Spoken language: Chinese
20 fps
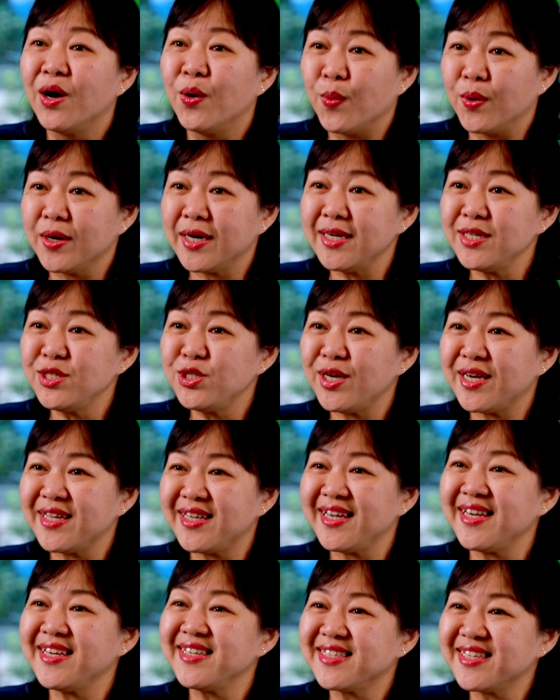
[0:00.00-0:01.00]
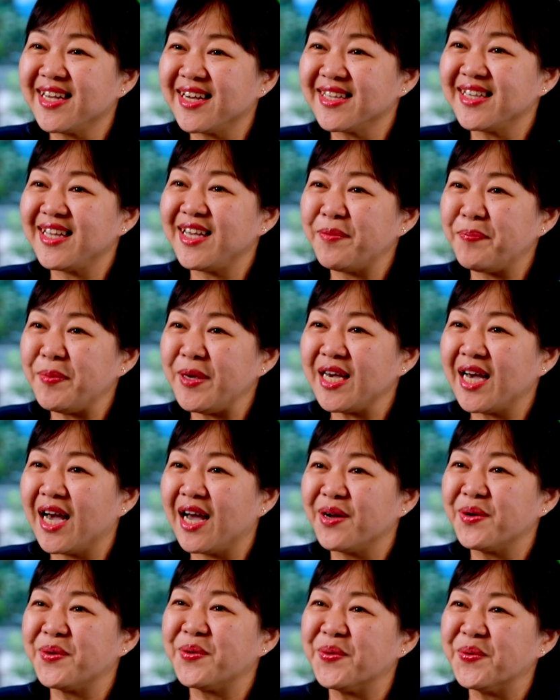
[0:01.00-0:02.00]
我更确定上帝必
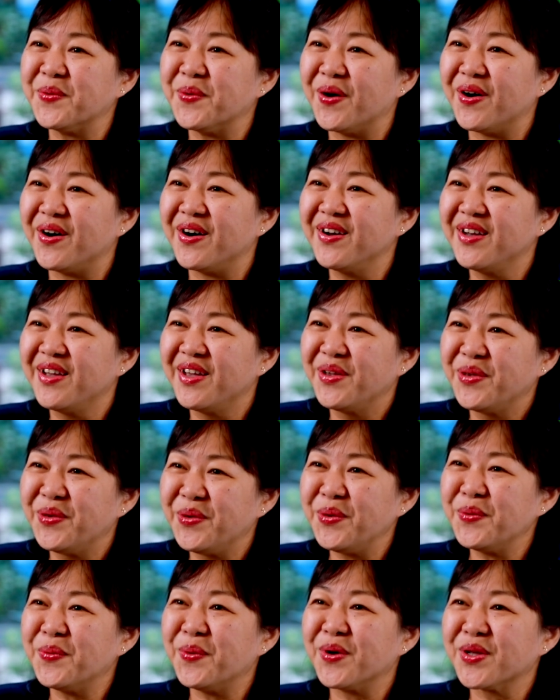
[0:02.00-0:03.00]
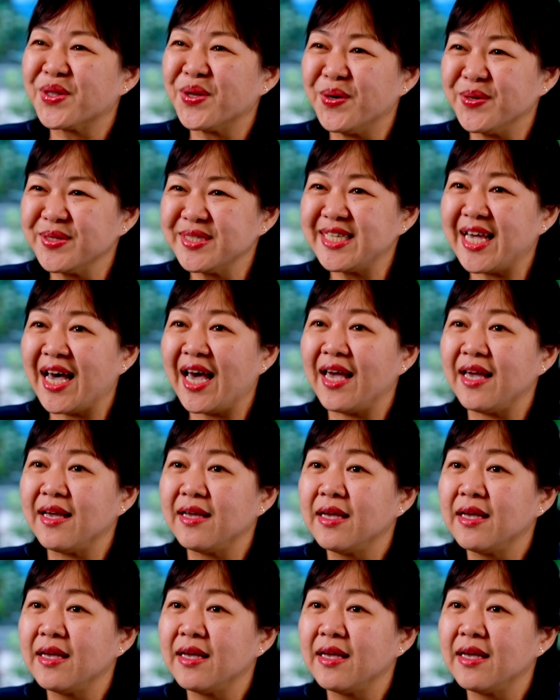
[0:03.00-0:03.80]
看顾我，与我同在。